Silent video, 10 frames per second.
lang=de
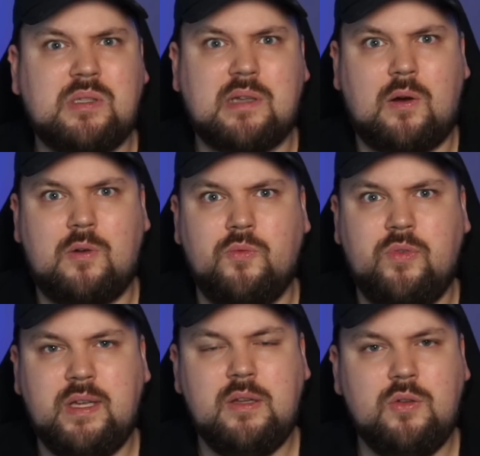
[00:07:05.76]
es auch
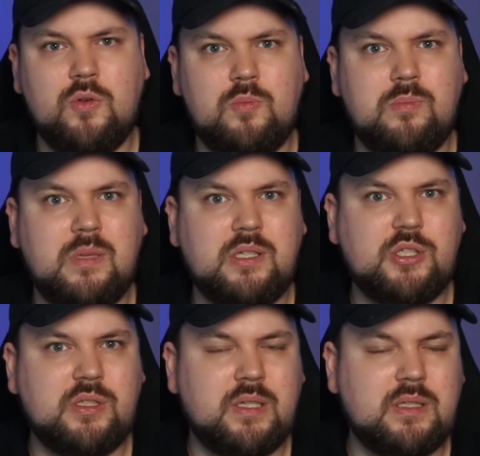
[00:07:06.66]

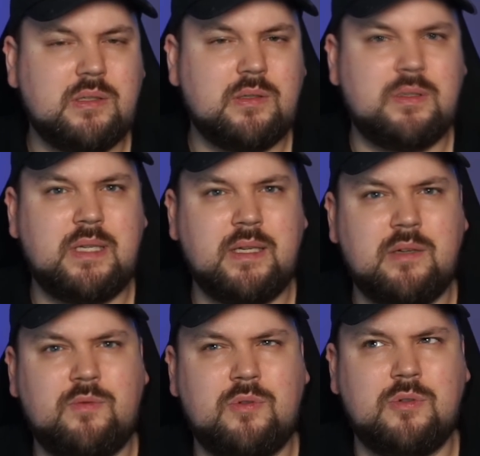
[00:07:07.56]
Videomitschnitte und
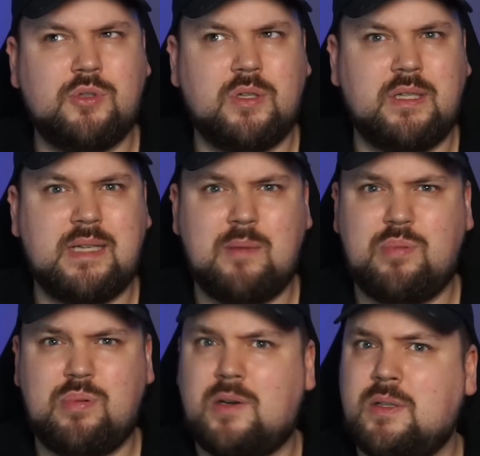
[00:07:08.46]
Dinge, wo Johnny Depp
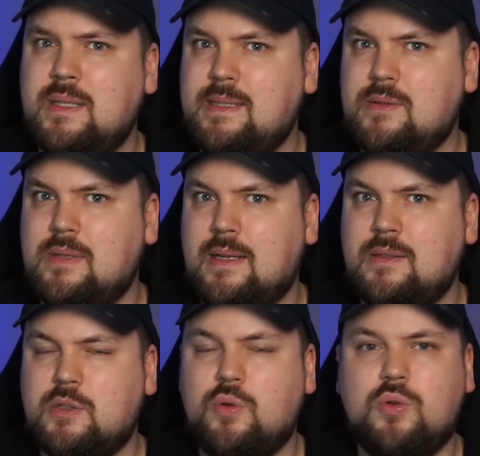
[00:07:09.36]
auch nicht so
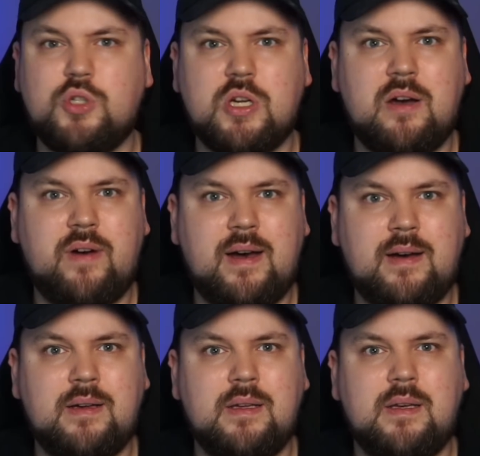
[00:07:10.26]
ganz koscher
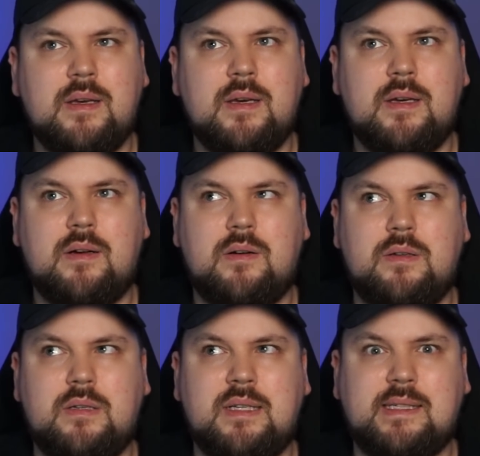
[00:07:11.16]
war
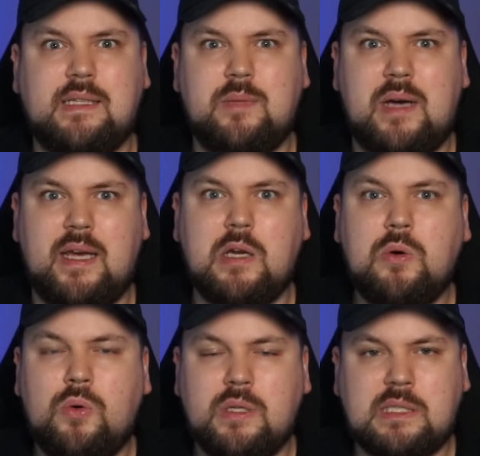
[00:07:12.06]
und dass er dem
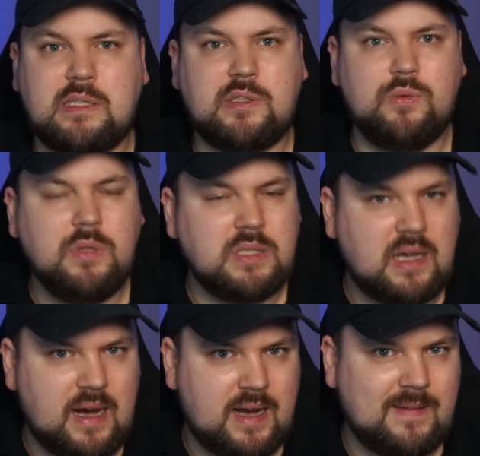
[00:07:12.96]
Alkohol sehr
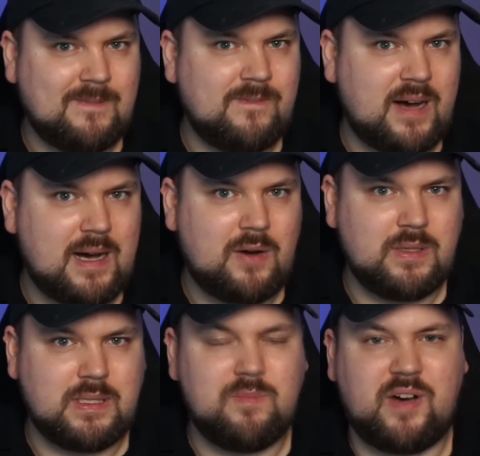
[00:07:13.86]
zugetan war
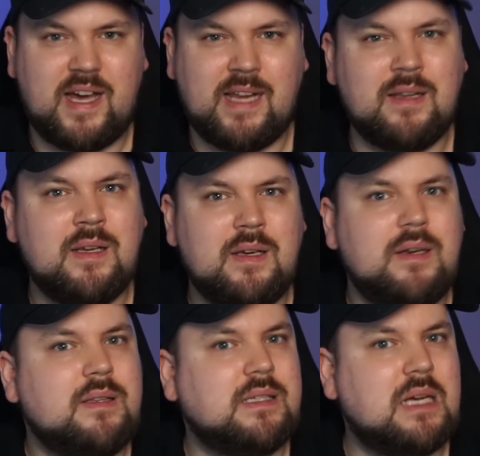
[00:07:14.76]
und dem Wein
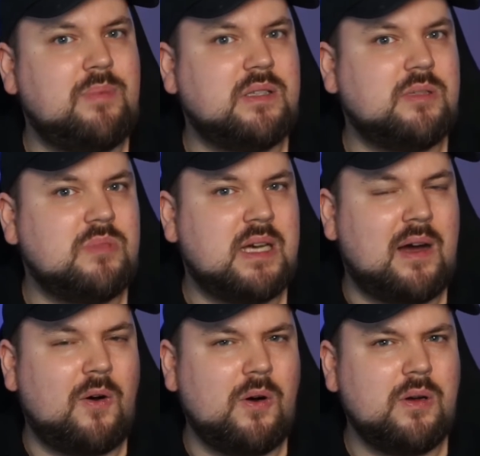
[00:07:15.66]
das hat man zum Teil
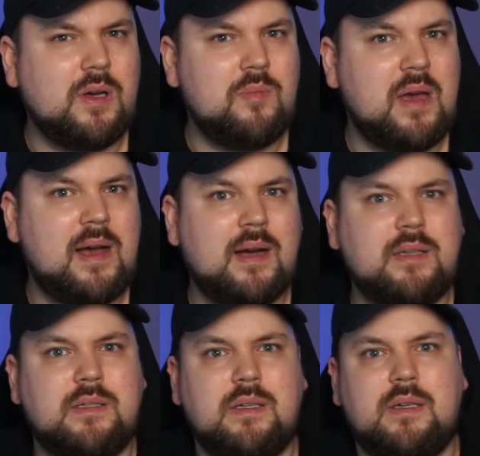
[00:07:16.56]
auch
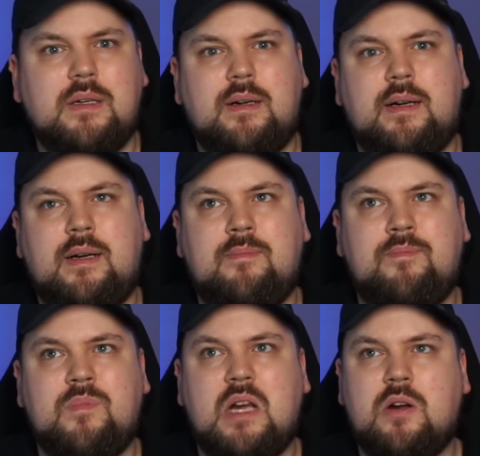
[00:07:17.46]
gemerkt.
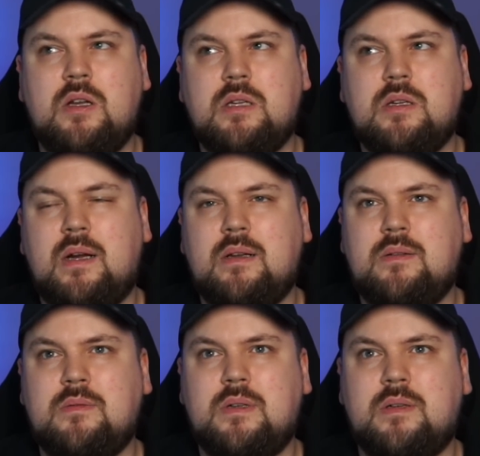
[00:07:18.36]
Ähm, da könnte
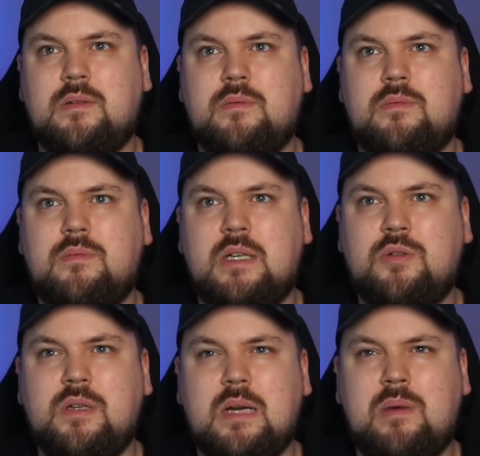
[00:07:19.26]
man äh,
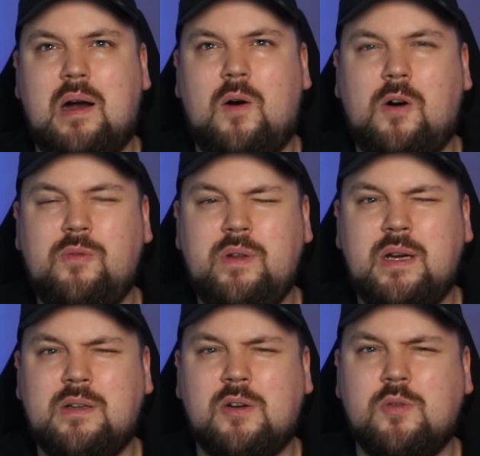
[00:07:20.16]
natürlich aber auch
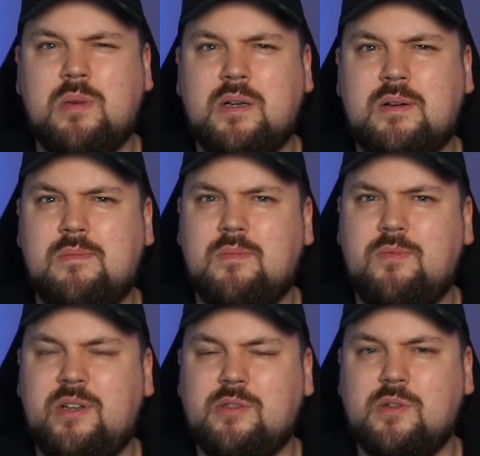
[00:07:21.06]
wieder darüber
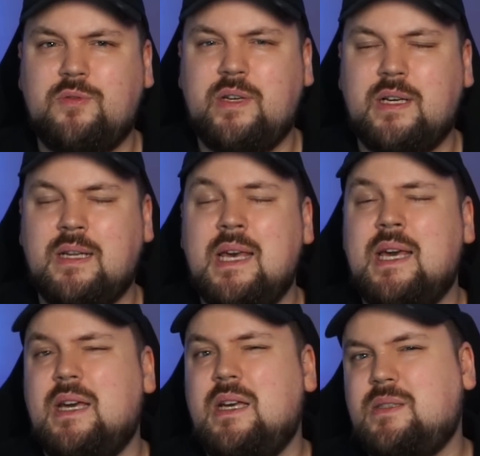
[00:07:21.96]
philosophieren,
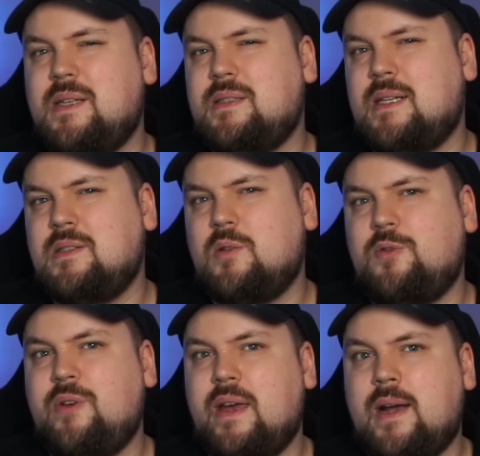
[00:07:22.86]
ist das dann so
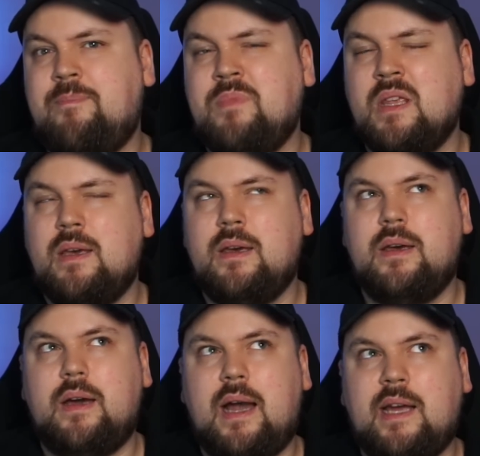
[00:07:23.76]
fair,
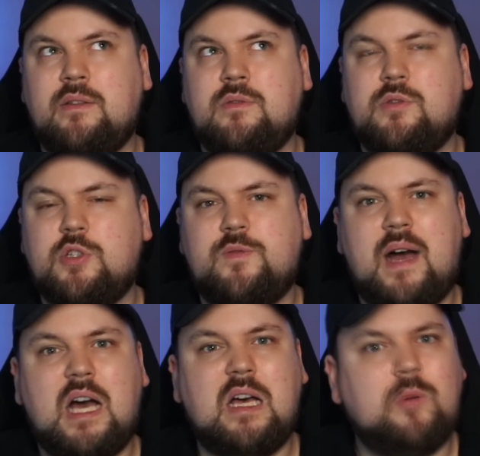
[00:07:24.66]
ein so
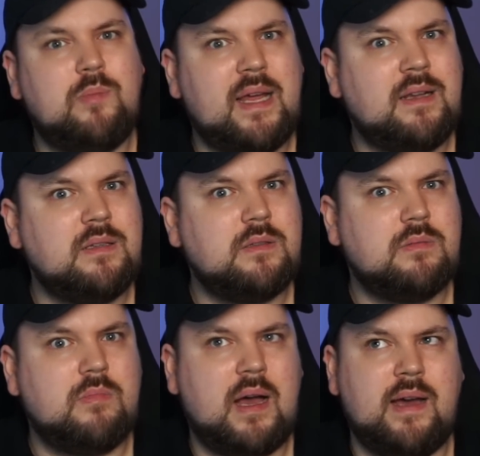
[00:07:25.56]
schwacher Moment
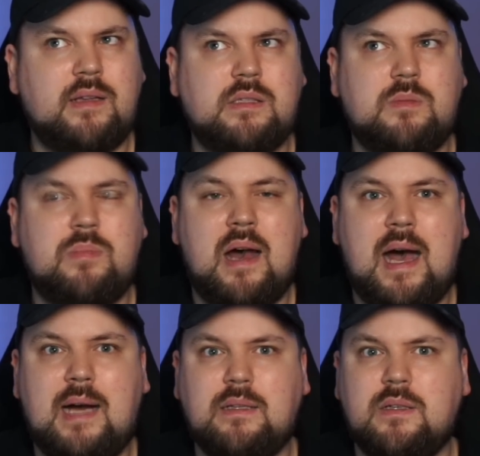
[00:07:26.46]
als
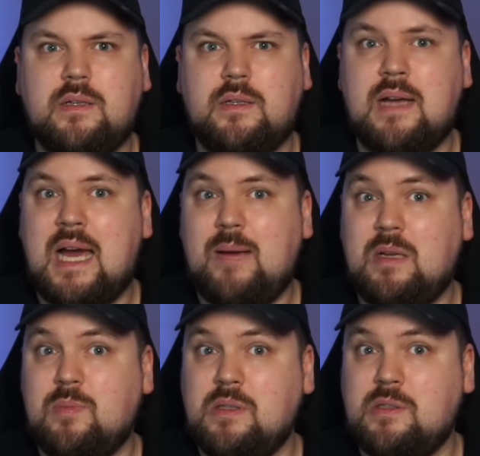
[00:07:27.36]
Partnerin
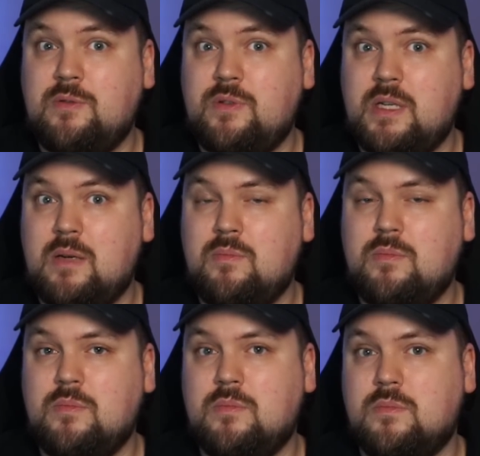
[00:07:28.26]
heimlich
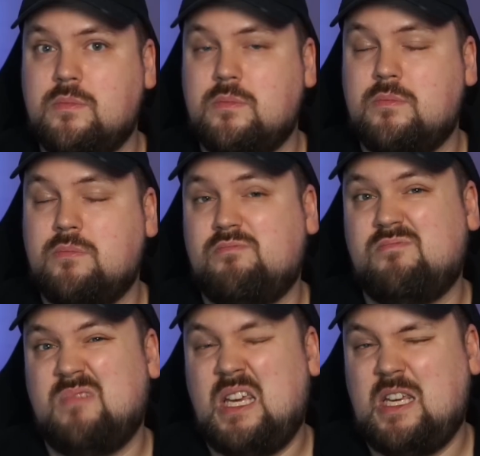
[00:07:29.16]
mitzufilmen?
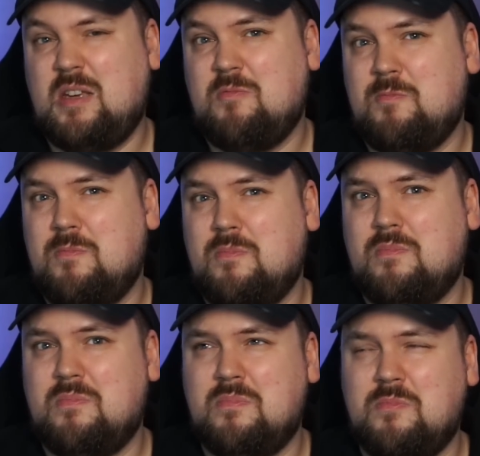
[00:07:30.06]
Ich
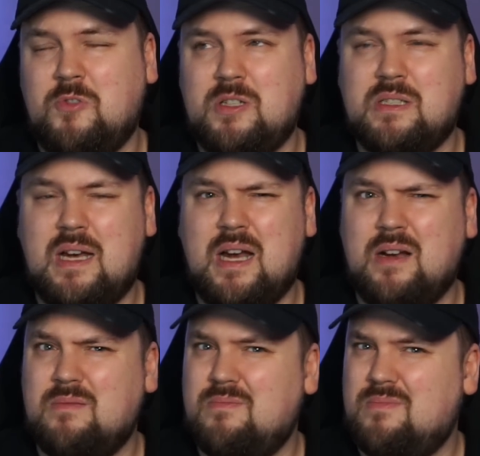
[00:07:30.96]
würde
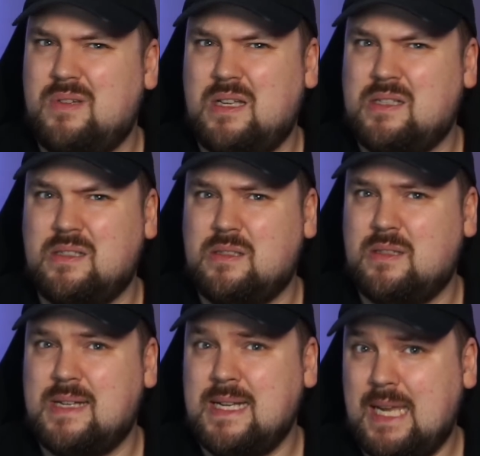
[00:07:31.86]
sagen, es ist
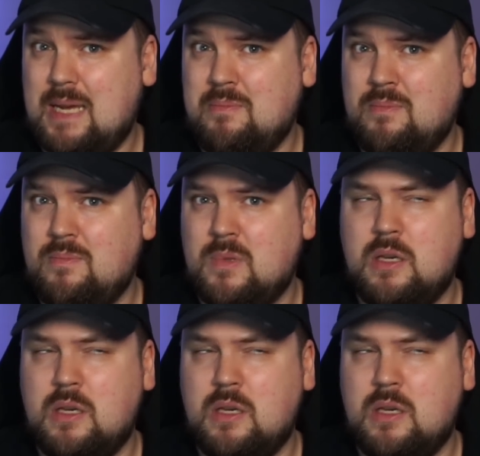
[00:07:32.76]
daneben.